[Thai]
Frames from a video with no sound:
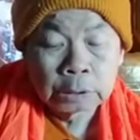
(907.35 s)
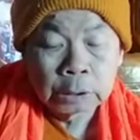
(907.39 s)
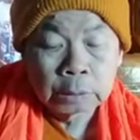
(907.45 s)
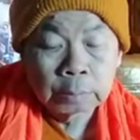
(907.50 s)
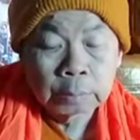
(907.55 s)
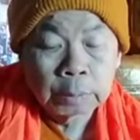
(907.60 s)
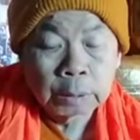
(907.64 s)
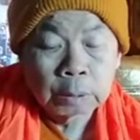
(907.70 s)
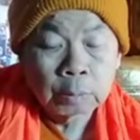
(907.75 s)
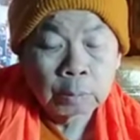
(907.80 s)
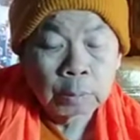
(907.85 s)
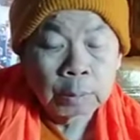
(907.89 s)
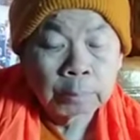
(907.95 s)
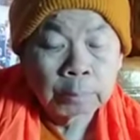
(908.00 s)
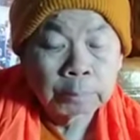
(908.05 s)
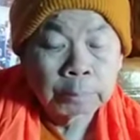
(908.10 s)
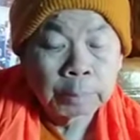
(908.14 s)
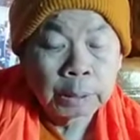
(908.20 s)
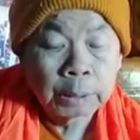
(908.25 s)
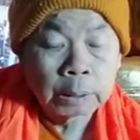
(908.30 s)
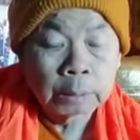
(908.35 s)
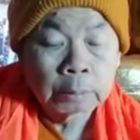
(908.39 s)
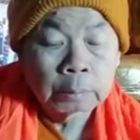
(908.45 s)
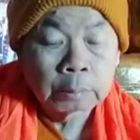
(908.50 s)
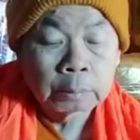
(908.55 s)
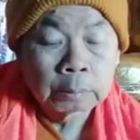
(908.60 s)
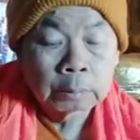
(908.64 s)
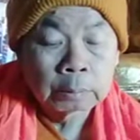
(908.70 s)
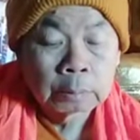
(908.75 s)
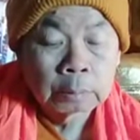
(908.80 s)
เช่นมีความเพียร
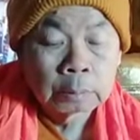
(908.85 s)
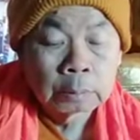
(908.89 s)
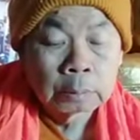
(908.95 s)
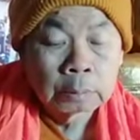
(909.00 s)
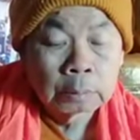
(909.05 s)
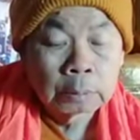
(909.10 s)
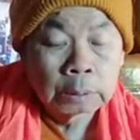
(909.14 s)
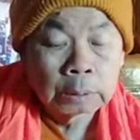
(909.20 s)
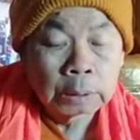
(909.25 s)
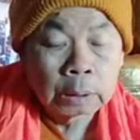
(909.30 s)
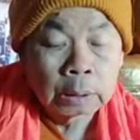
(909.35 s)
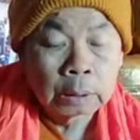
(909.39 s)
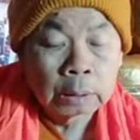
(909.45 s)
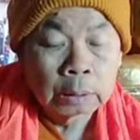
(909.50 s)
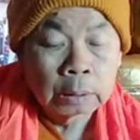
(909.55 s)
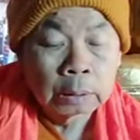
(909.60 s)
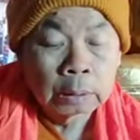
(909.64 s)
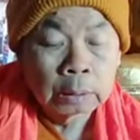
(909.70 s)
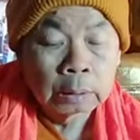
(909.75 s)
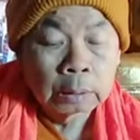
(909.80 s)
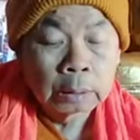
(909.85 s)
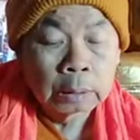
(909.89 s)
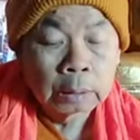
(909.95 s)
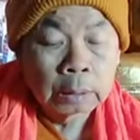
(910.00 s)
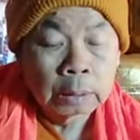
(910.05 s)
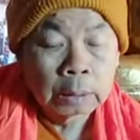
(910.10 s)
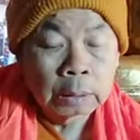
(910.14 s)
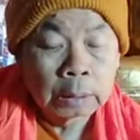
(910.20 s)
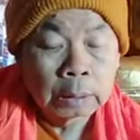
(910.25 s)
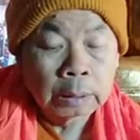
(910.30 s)
เจริญ
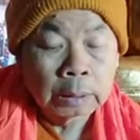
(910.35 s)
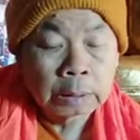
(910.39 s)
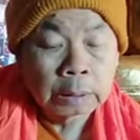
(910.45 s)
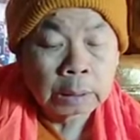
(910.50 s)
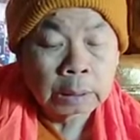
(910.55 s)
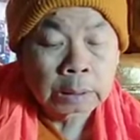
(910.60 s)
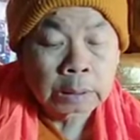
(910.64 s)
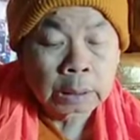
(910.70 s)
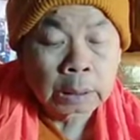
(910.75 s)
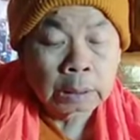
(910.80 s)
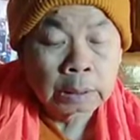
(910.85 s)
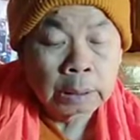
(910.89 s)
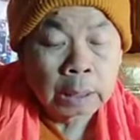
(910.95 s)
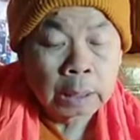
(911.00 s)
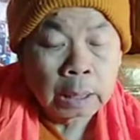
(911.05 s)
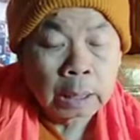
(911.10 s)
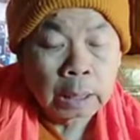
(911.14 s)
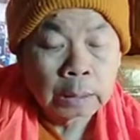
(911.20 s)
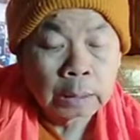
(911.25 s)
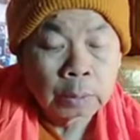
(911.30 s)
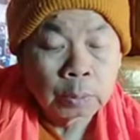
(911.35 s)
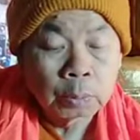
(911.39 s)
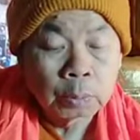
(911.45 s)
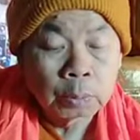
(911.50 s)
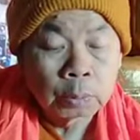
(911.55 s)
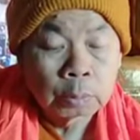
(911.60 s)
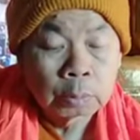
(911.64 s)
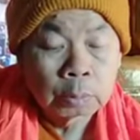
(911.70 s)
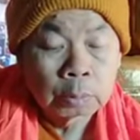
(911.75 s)
อนิจจสัญญาอยู่